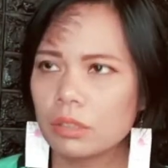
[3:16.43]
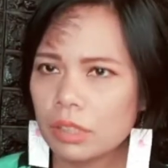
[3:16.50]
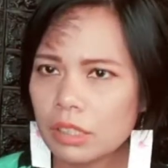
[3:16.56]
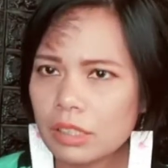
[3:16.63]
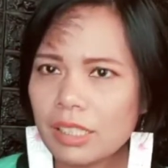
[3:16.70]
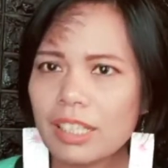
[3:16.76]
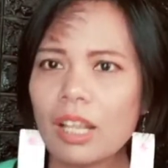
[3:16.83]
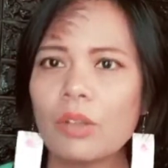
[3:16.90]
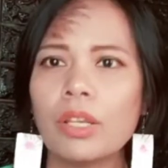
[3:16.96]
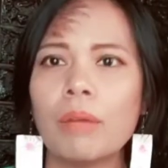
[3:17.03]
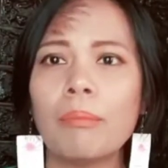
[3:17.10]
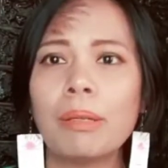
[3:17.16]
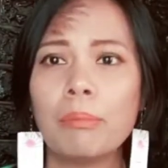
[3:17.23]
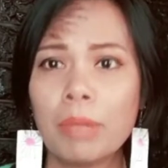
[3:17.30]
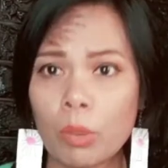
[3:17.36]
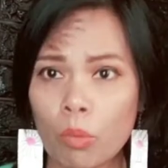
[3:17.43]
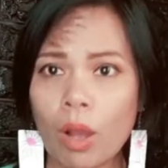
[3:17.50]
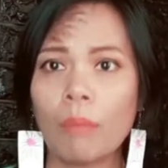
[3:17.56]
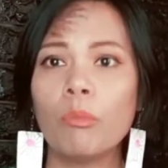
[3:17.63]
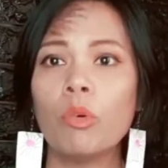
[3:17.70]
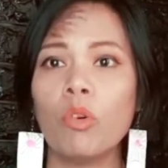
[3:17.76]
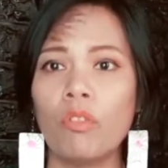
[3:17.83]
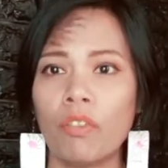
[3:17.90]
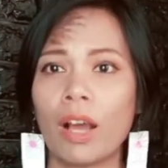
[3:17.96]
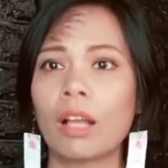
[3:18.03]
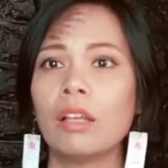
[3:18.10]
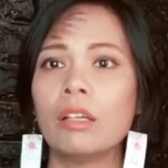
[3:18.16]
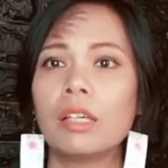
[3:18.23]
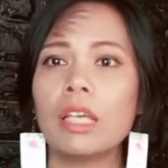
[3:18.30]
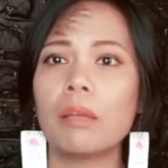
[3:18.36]
จริงๆแล้วเนี่ยมันมีความรู้ฝัง
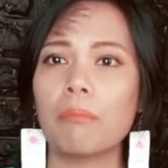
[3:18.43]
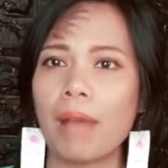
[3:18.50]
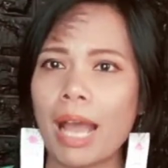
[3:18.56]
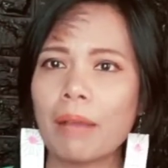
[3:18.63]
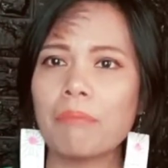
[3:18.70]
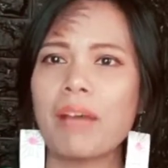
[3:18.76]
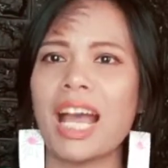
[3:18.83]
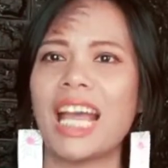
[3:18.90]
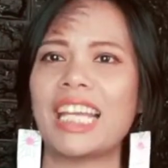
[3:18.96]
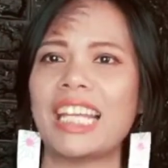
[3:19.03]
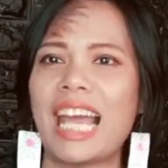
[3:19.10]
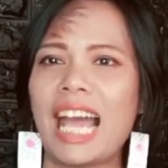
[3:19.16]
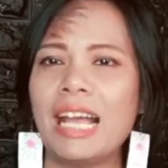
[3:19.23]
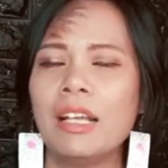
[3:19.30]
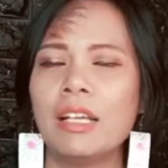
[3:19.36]
ลึกอีกมากมายนะ